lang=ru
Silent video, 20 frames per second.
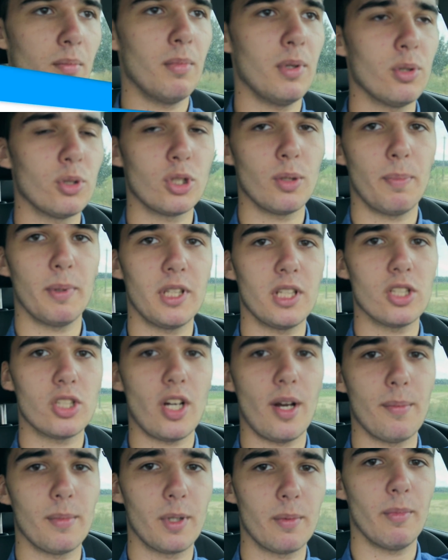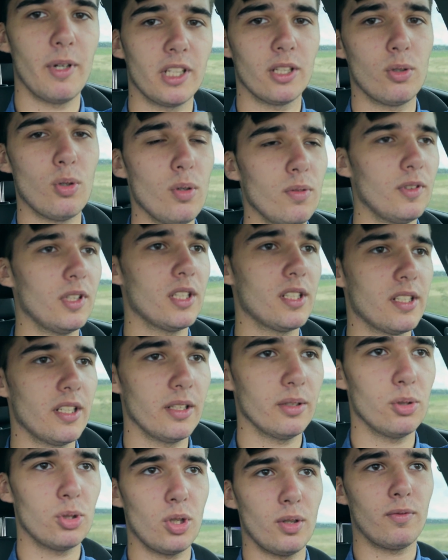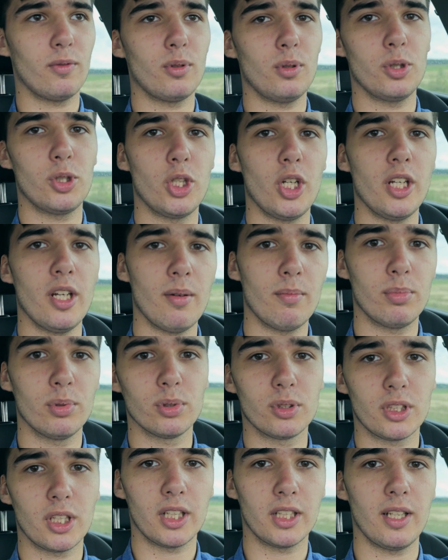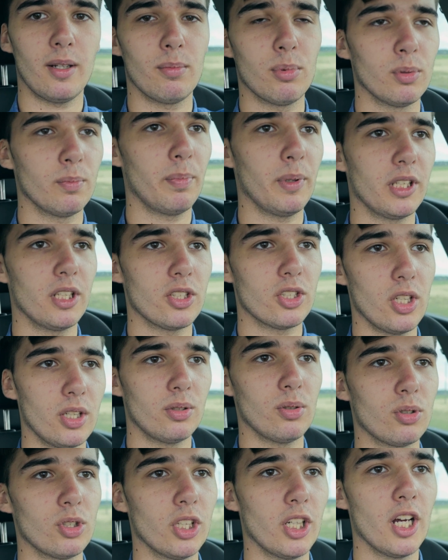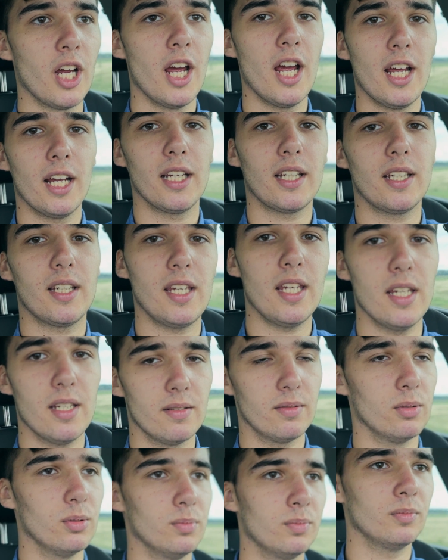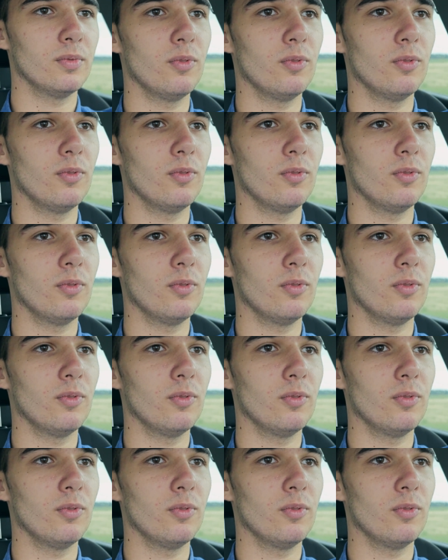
Мы уже подъезжаем к Маниковке. Следующее включение будет, когда будем подъезжать уже к Киеву.